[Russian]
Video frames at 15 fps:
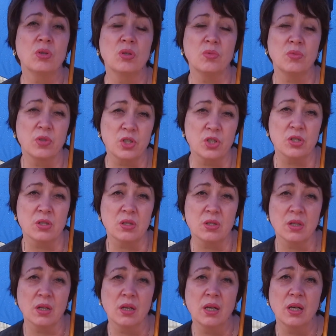
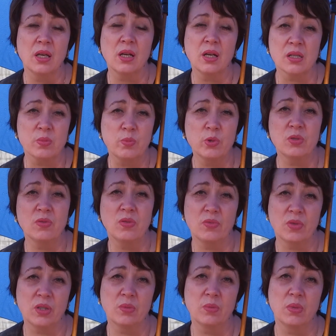вычистите, и Господь вам
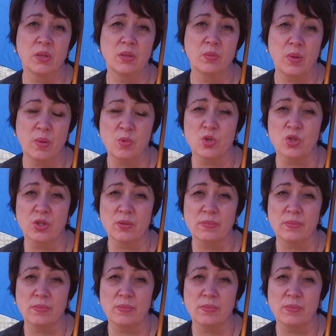в этом поможет.